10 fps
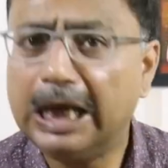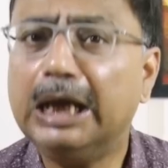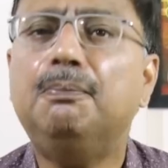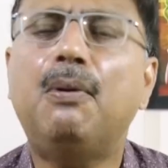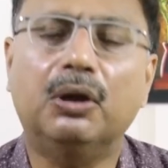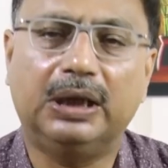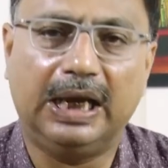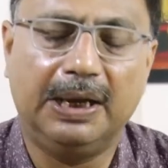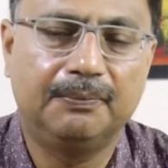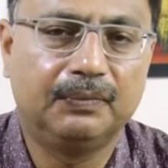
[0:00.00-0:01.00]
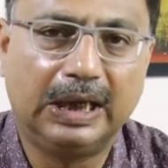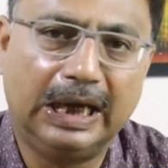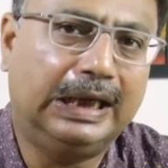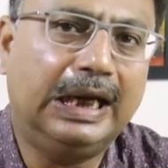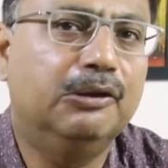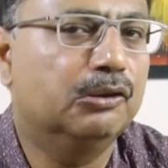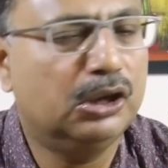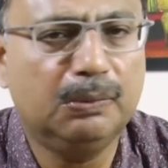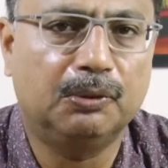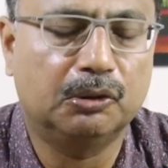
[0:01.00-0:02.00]
এরপর কে এটাই
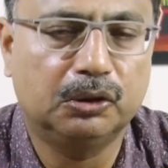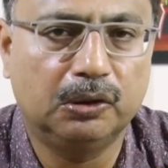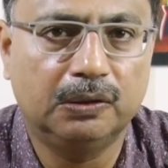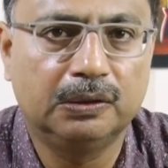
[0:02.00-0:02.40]
হচ্ছে প্রশ্ন